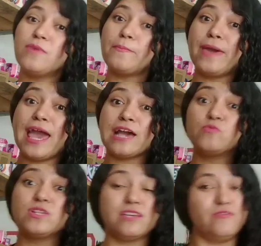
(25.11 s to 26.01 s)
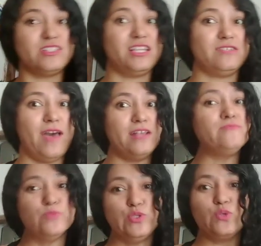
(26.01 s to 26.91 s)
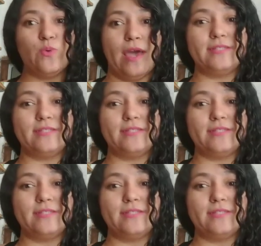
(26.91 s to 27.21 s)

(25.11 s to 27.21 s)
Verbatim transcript: uma pergunta que vocês fazem muito,